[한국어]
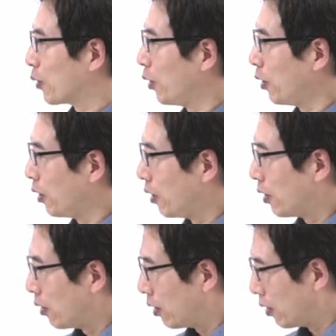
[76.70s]
그리고
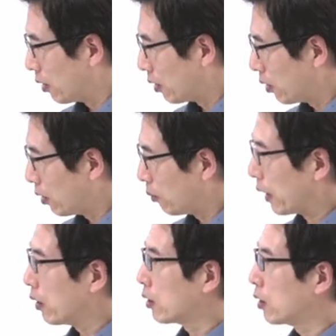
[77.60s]
어,
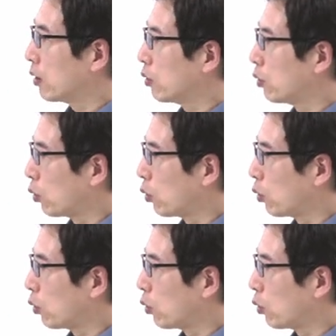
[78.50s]
바이러스도